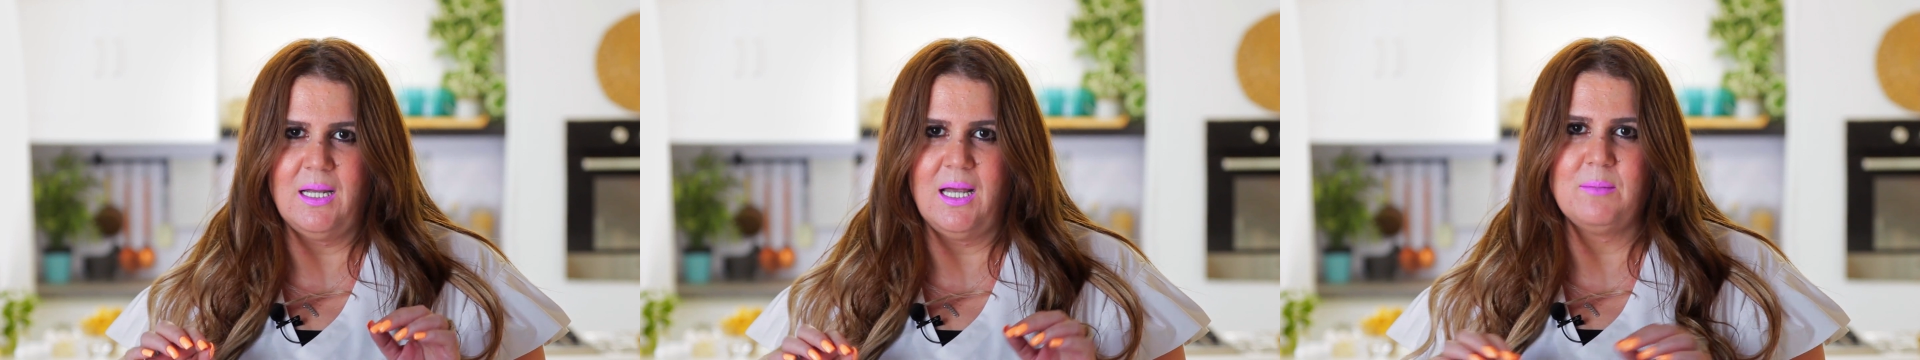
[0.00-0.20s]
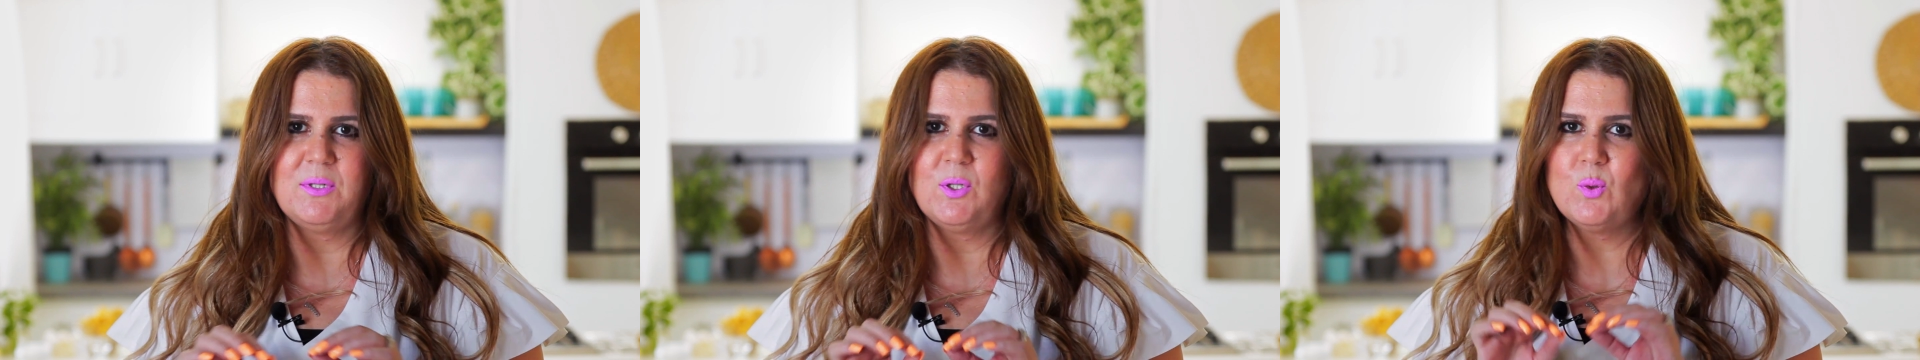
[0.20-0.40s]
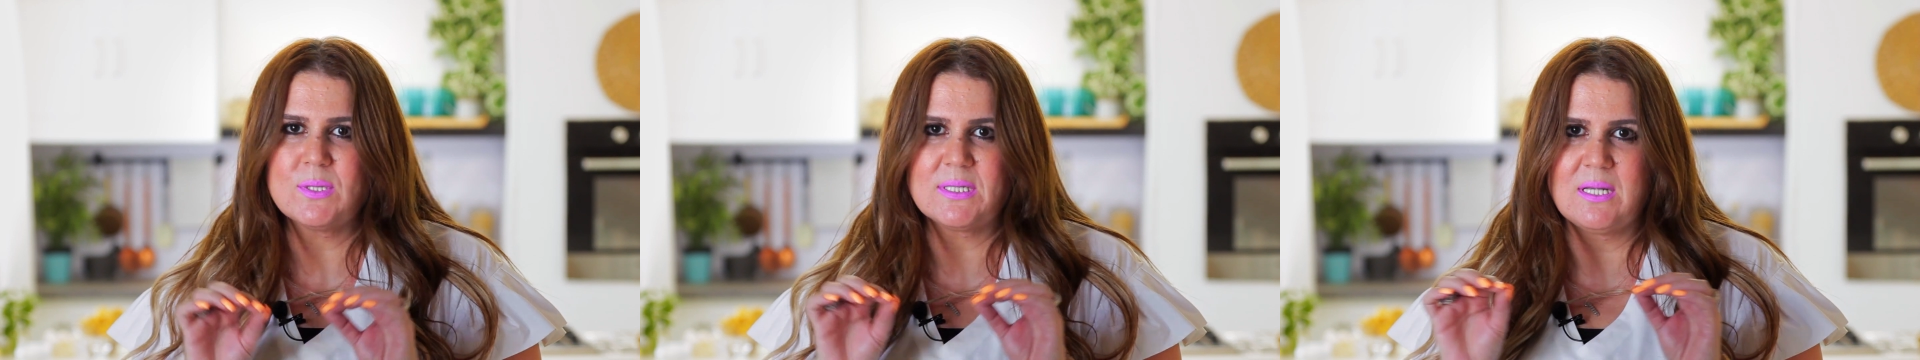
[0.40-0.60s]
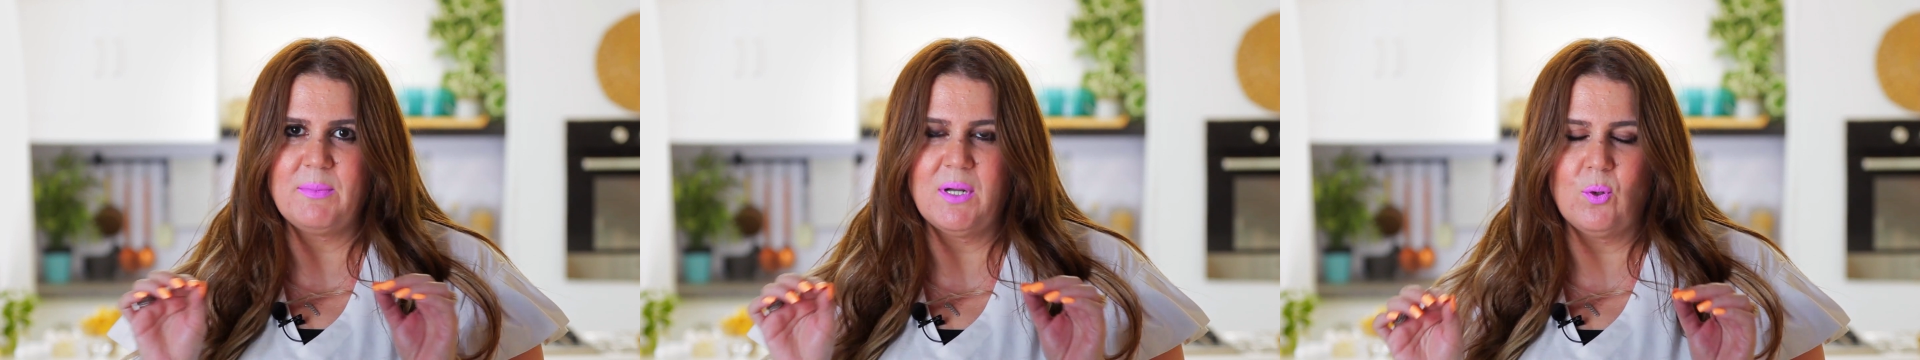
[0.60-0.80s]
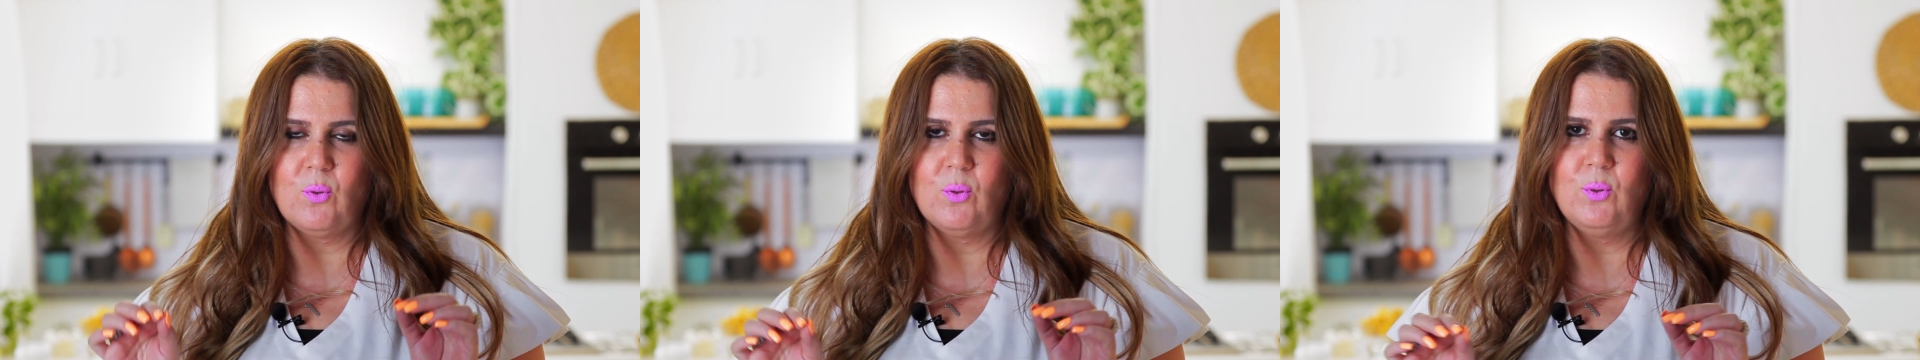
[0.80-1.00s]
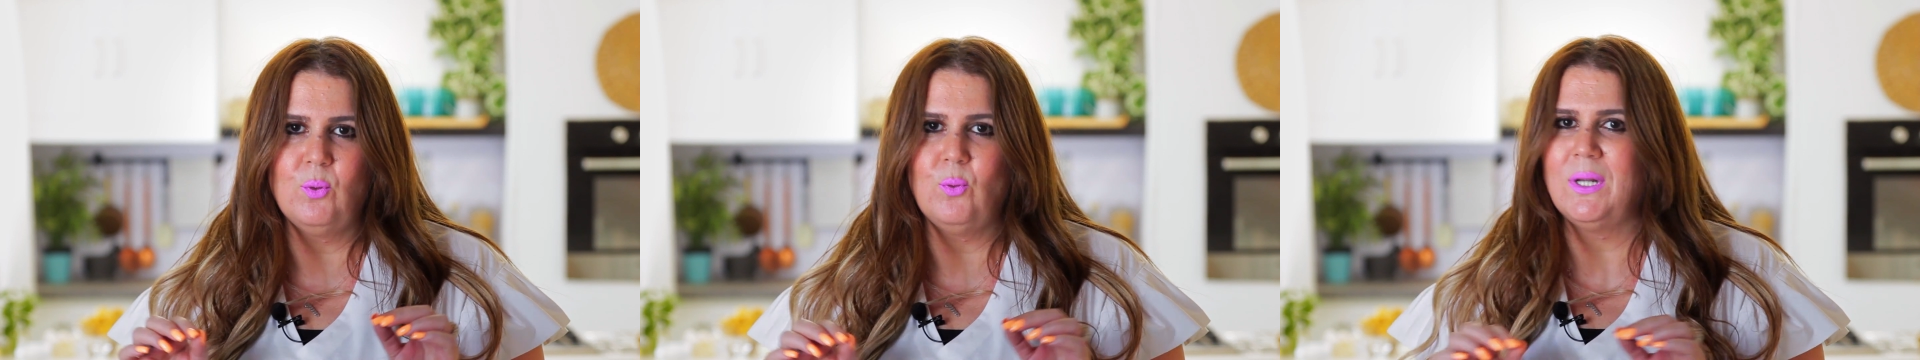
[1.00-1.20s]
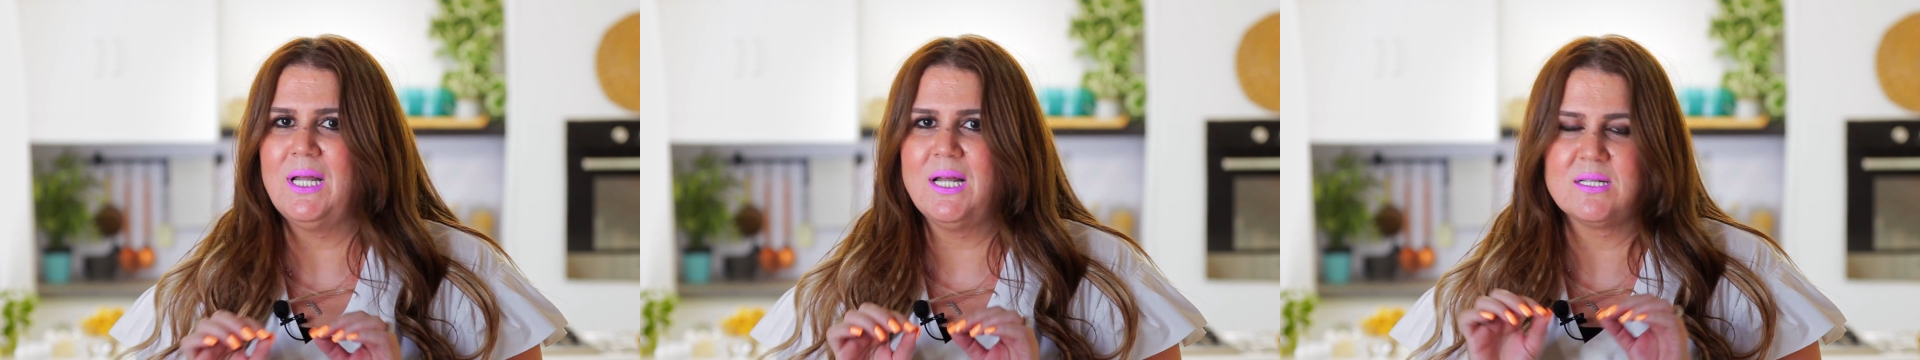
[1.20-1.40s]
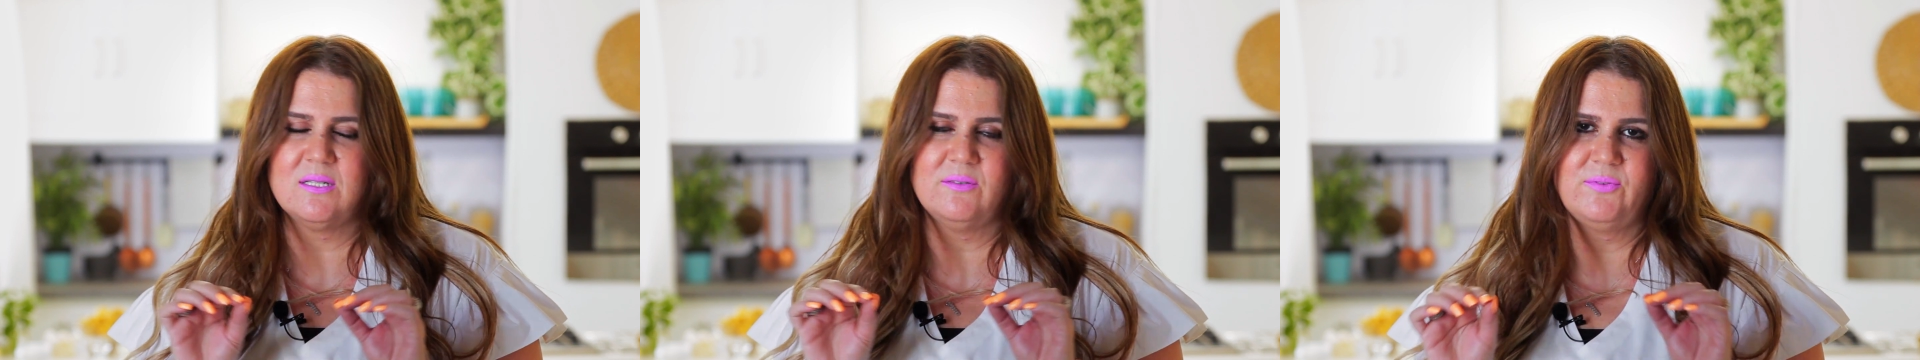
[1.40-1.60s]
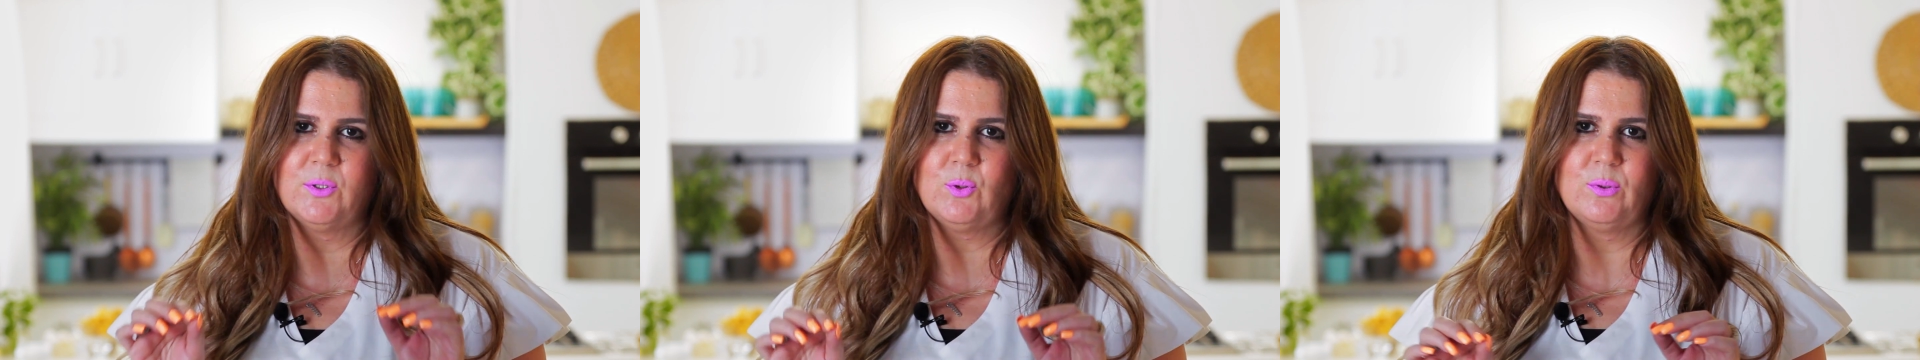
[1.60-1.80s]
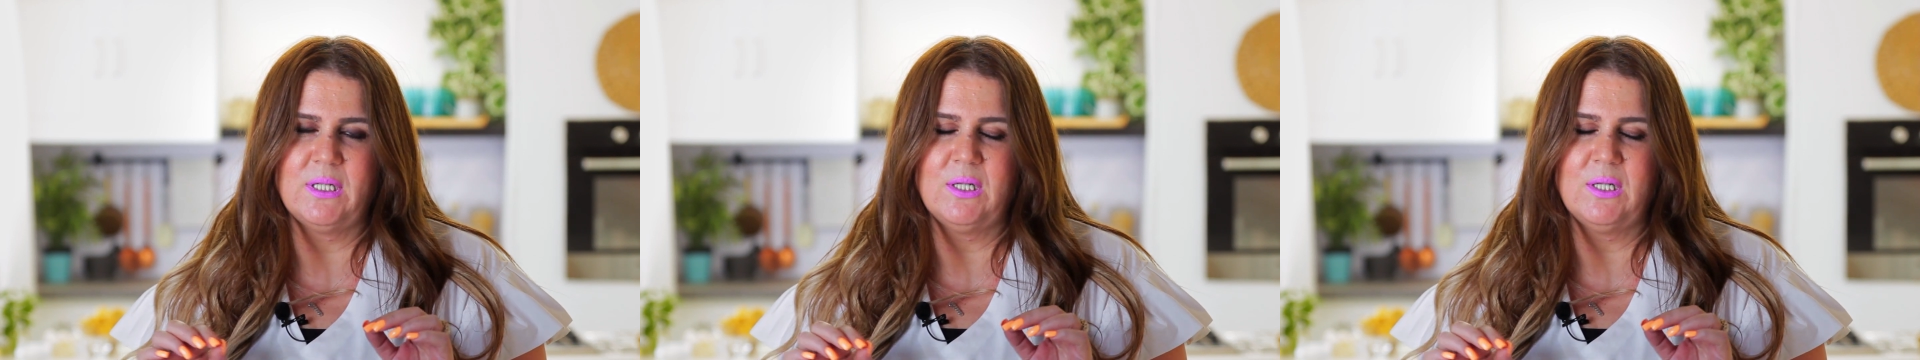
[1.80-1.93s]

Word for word: هعمل لكم السمك كله ولا هتزفروا